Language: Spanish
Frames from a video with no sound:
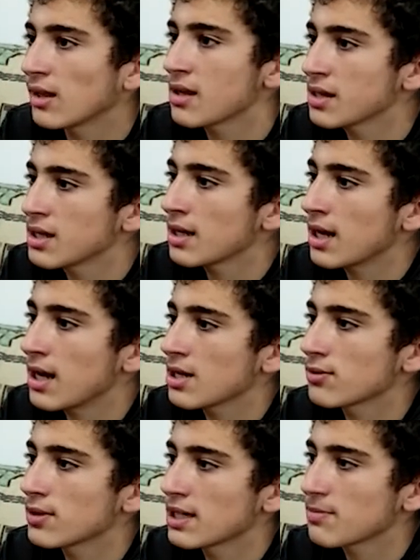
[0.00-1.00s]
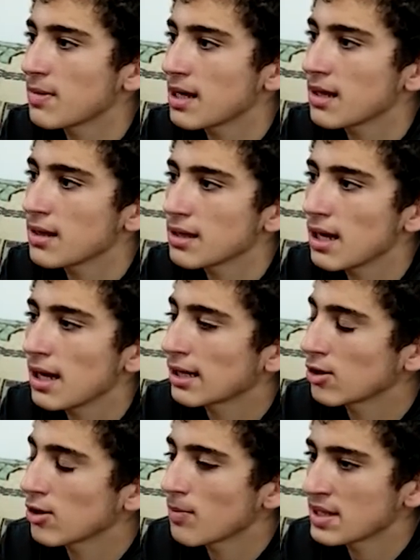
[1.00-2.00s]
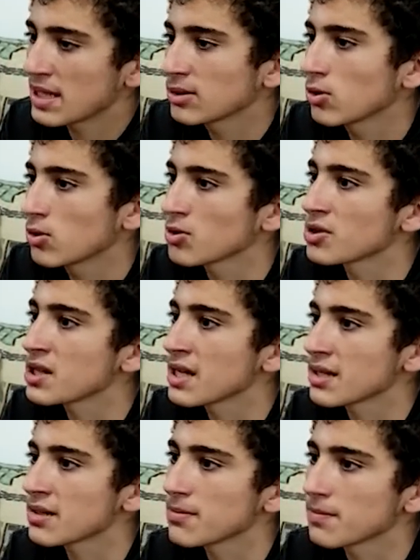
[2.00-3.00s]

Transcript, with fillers: de cerca es una experiencia que no pasa todos los días.